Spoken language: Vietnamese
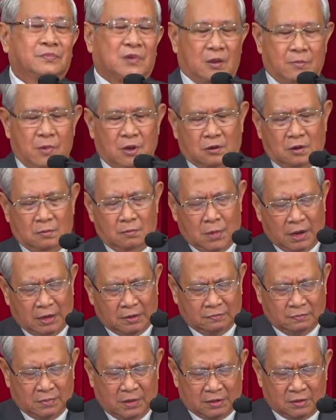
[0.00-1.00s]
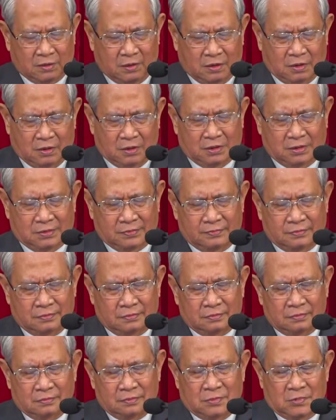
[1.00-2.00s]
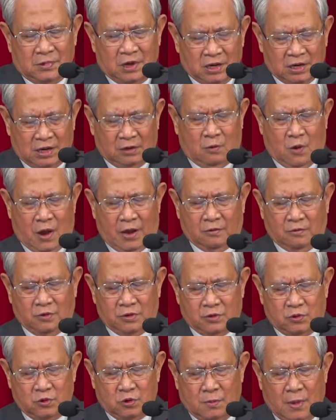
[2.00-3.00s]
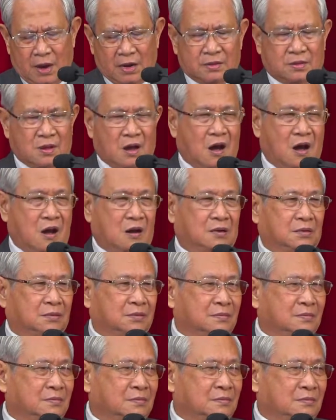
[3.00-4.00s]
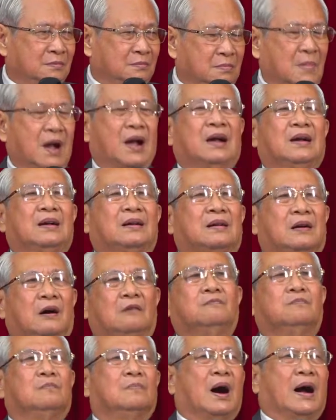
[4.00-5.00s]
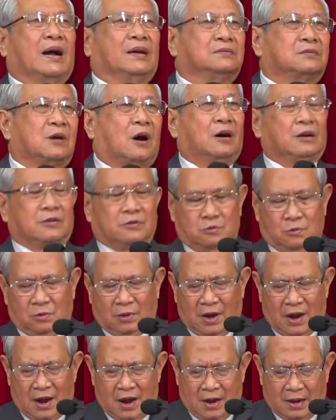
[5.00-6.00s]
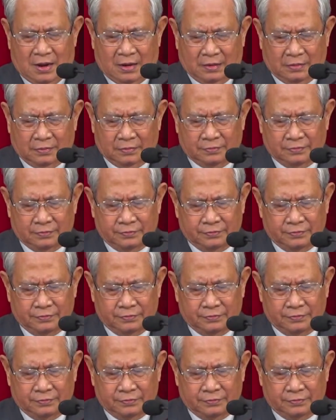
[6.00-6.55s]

chỉ biết có mình mà thôi, hưởng ân huệ của Chúa ban cho mà không bày tỏ Chúa ra.